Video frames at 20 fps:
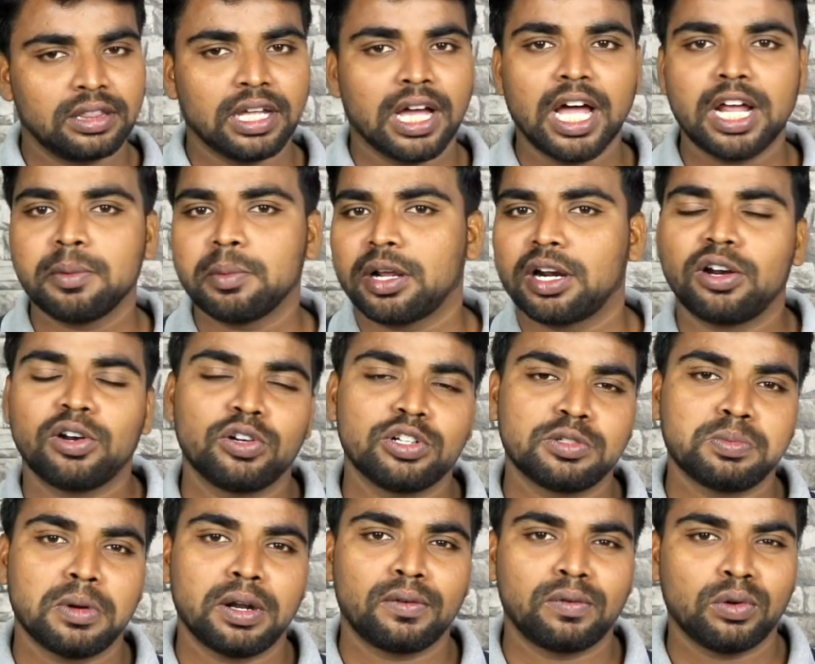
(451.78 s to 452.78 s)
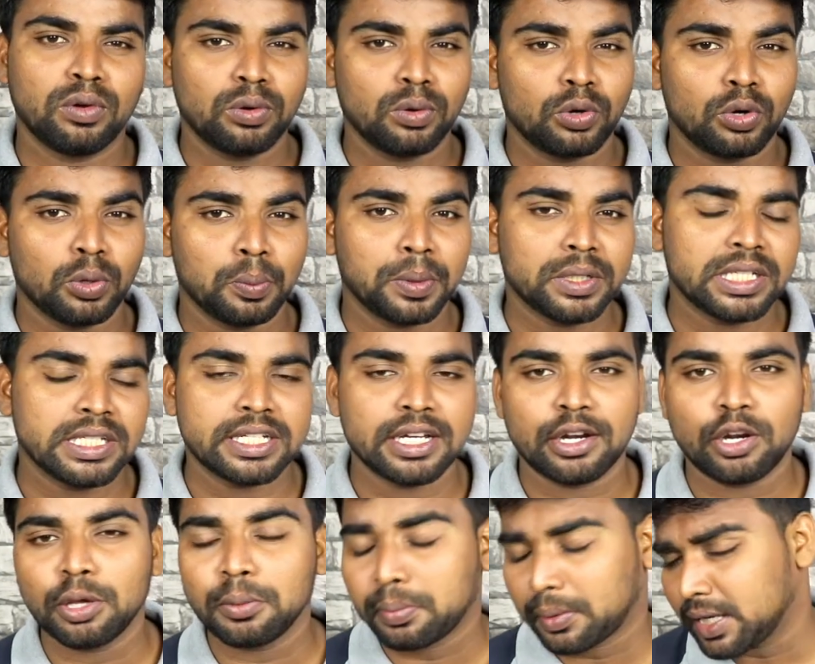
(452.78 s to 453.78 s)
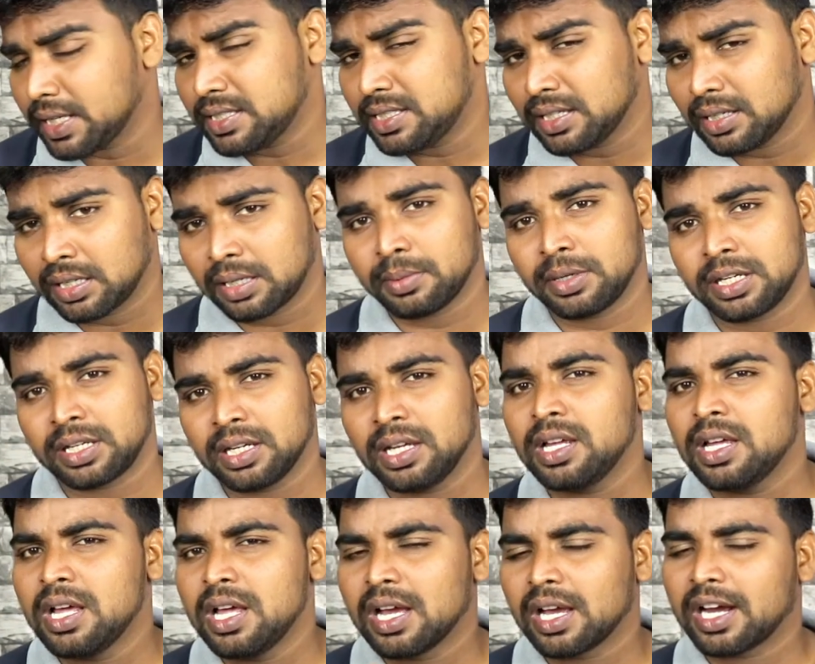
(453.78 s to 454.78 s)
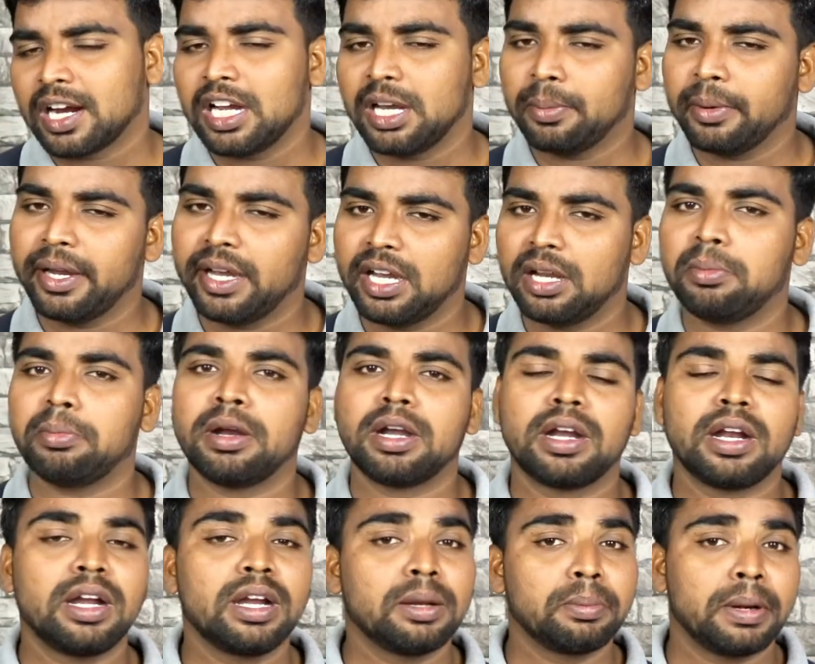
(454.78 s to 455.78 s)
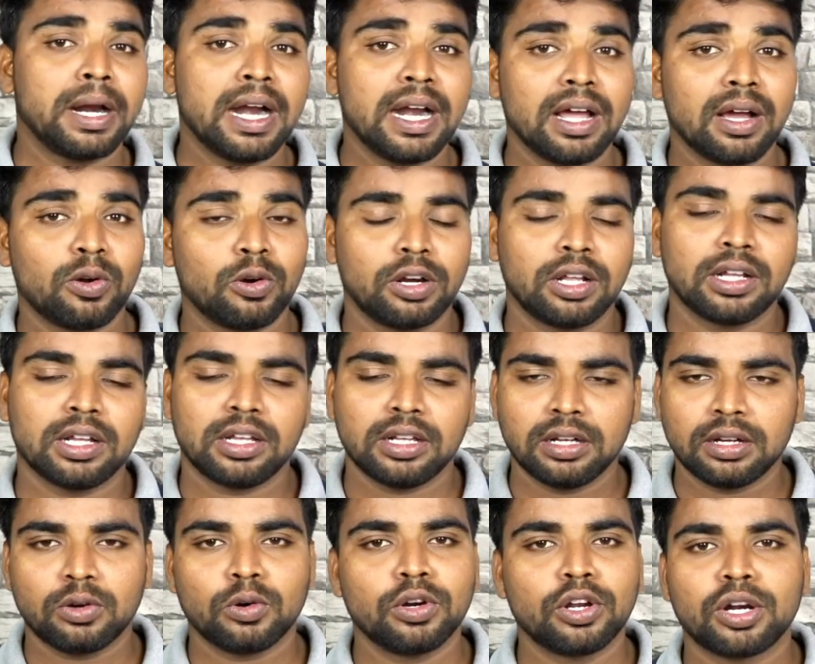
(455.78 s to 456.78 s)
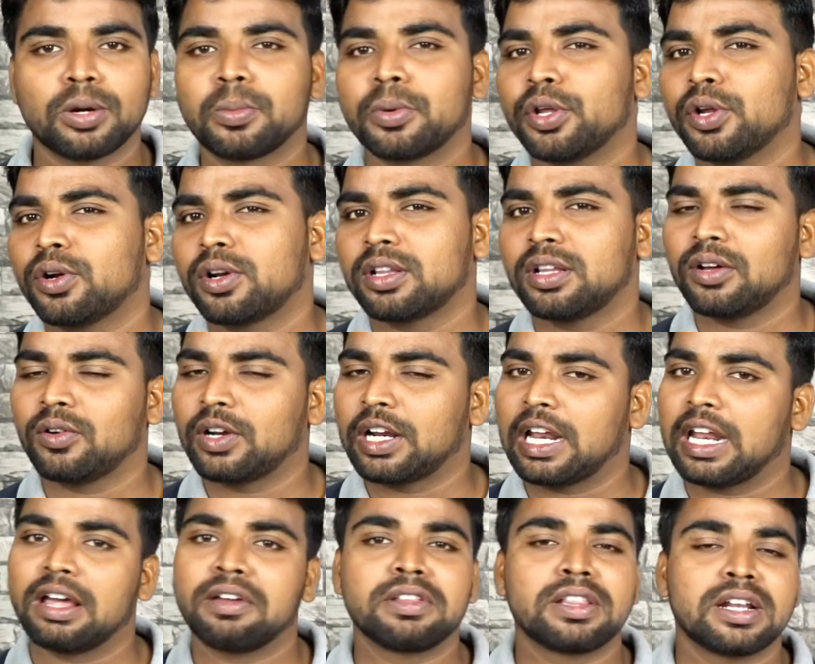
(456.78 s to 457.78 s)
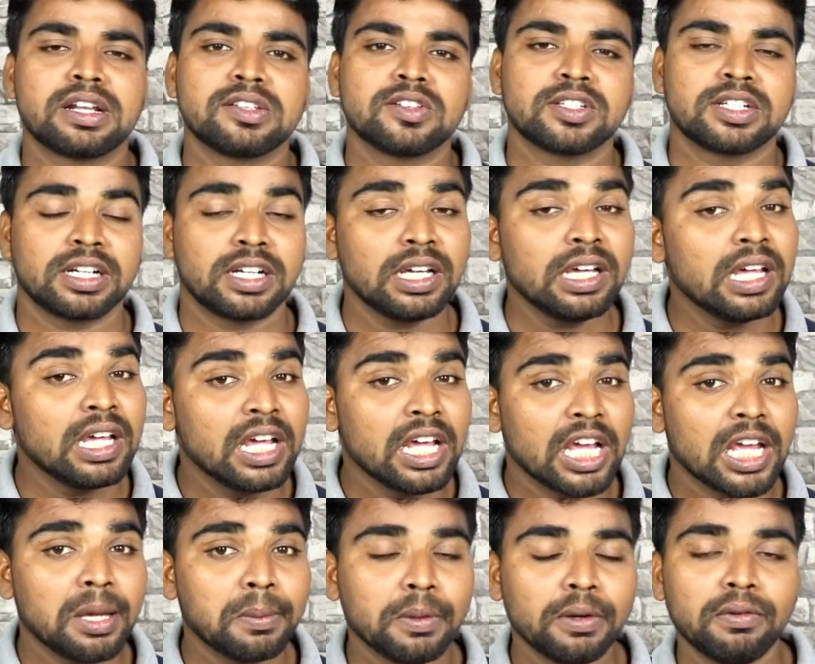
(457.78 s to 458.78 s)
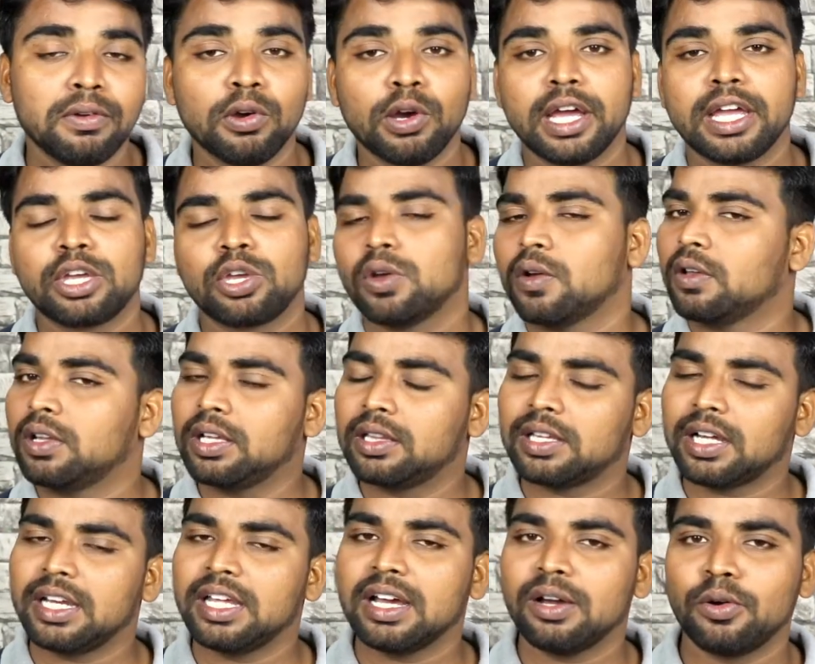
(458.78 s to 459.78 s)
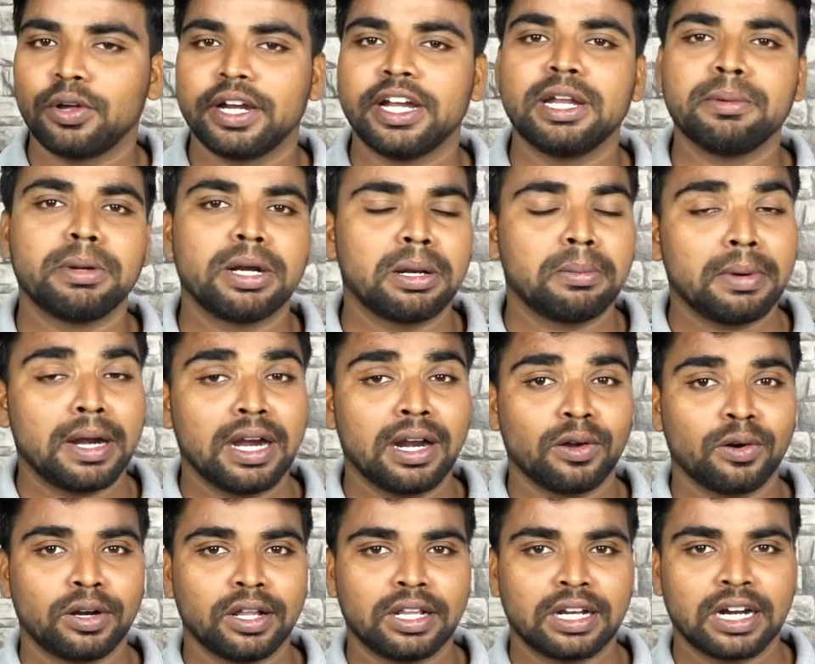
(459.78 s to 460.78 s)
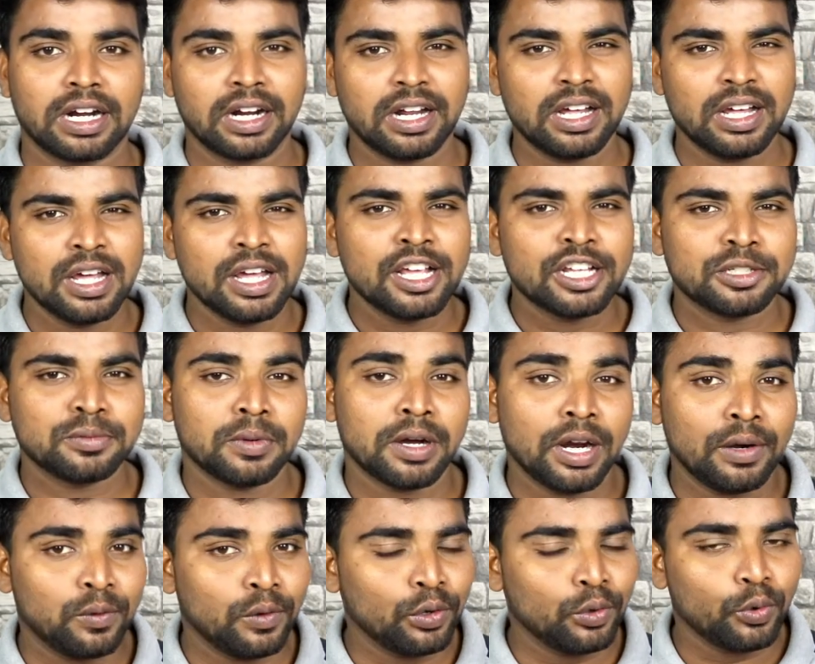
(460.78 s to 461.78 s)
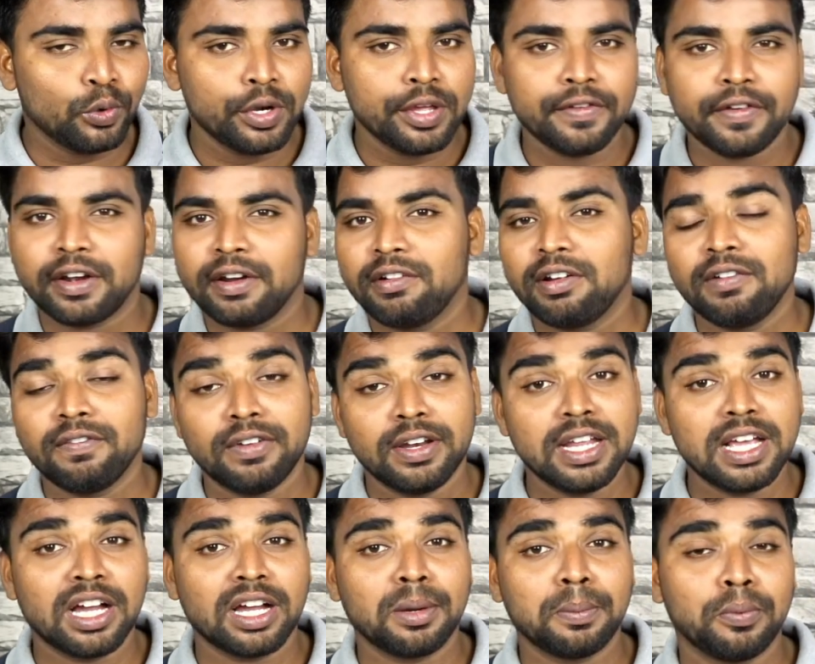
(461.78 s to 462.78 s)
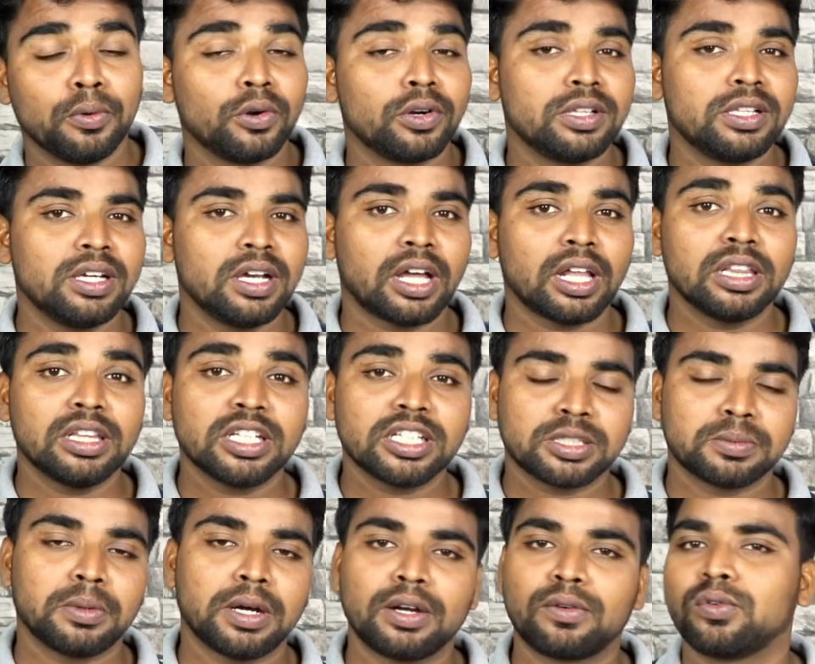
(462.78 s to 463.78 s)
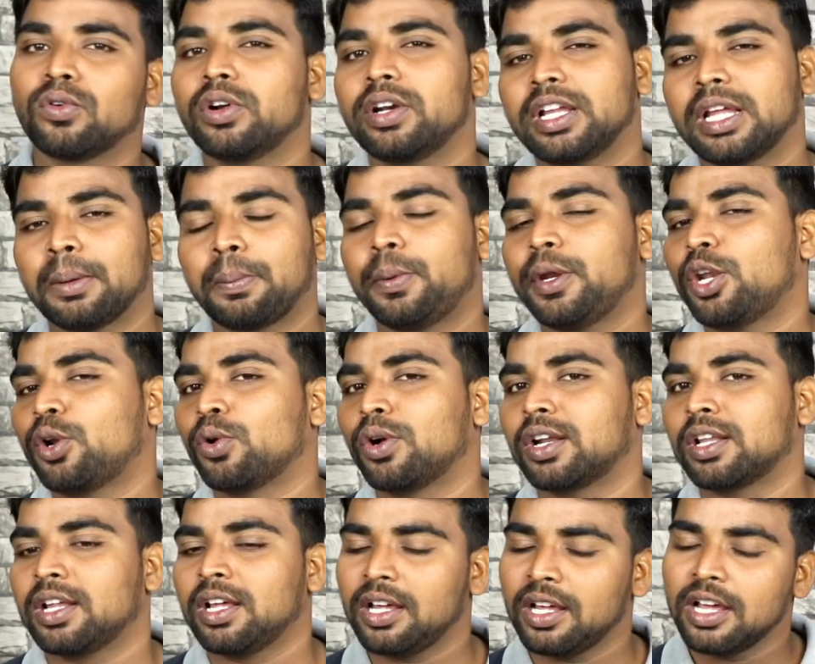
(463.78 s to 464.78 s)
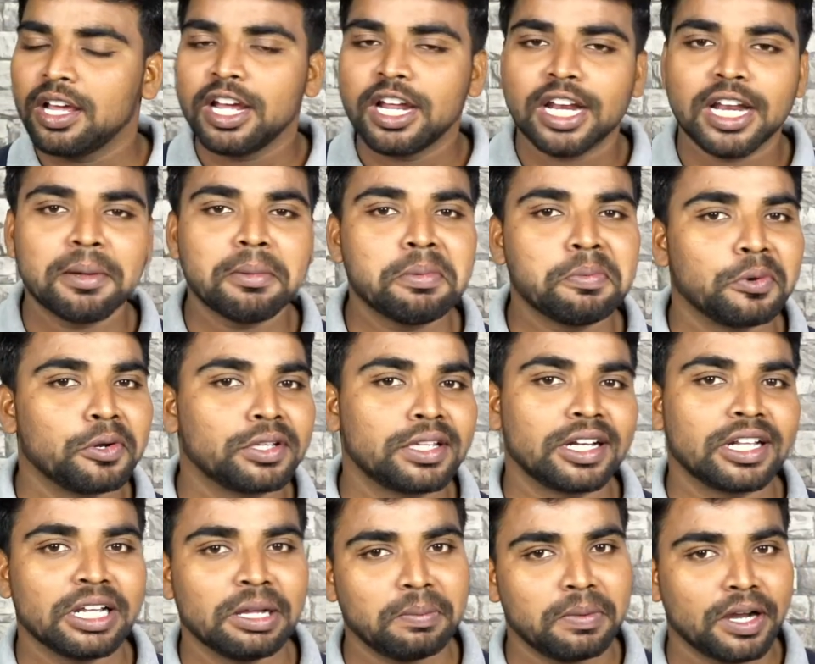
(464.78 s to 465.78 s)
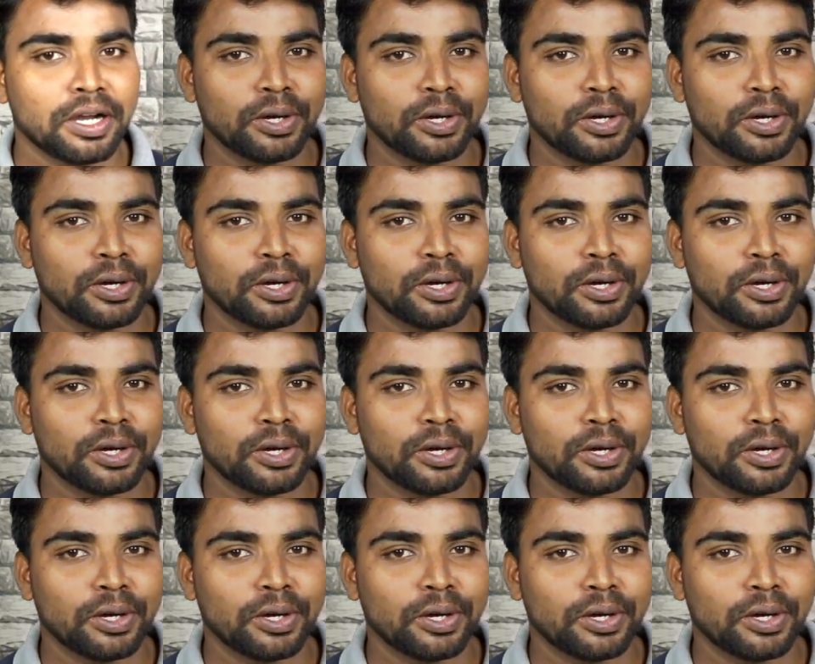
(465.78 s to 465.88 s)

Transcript: தாறுமாறான ஒரு ஸ்மார்ட் ஃபோன் ஒரு முப்பத்தஞ்சாயிரம் ப்ரைஸ் செக்மெண்ட்டுக்கு கண்டிப்பாக இண்டிபெண்ட் பிராண்டாக கொண்டாந்தால் தான் கொண்டு வர முடியுன்றது அவங்க நல்லாவே தெரிஞ்சு வச்சுக்கிட்டு இப்போ விவோ ஐக்கியூ வந்து தனியாக ஒரு இண்டிபெண்ட் பிராண்டாக கொண்டாந்துருக்காங்க ஸ்மார்ட் ஃபோன் கூடிய விரைவில் வெளியாக போகுது அந்த ஸ்மார்ட் ஃபோன் எப்படி இருக்குன்றதை நம்ம பொறுத்திருந்தால்